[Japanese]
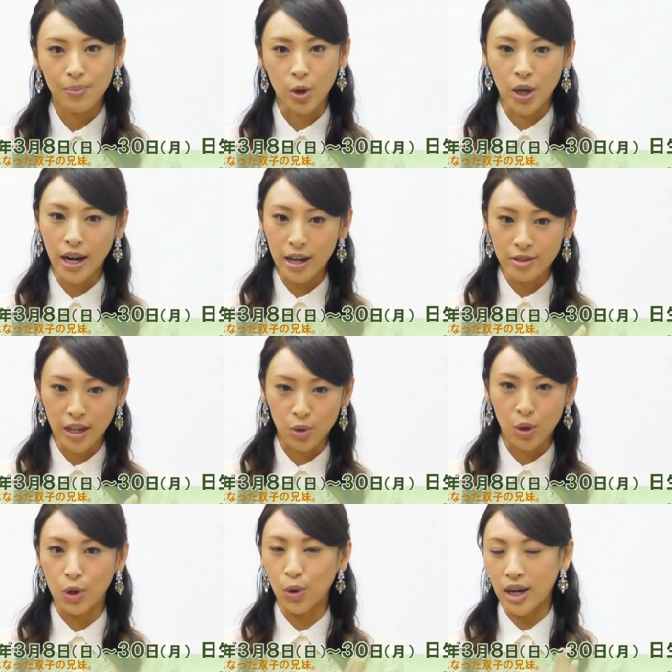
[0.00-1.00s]
キャラクター
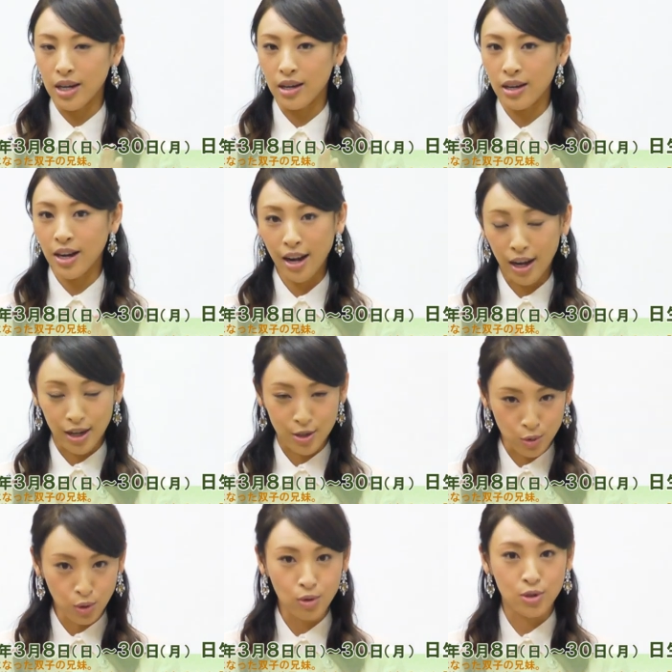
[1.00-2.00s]
の色がカラーが
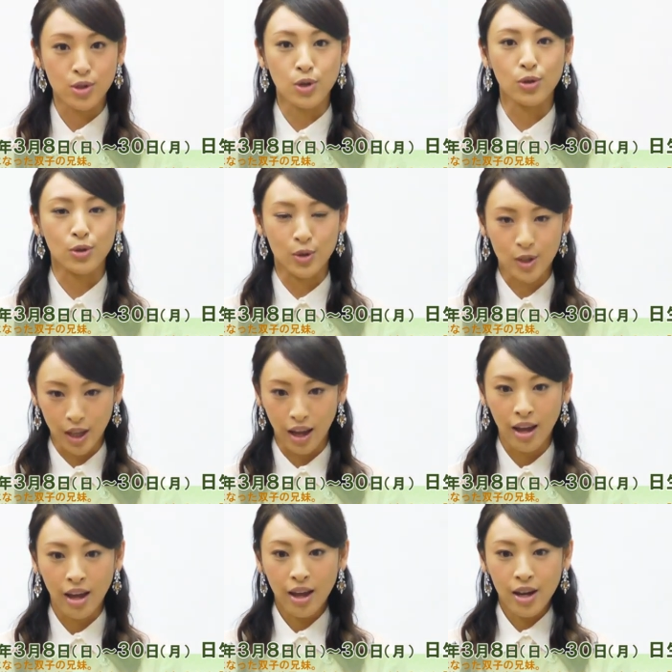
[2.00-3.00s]
すごく強くって、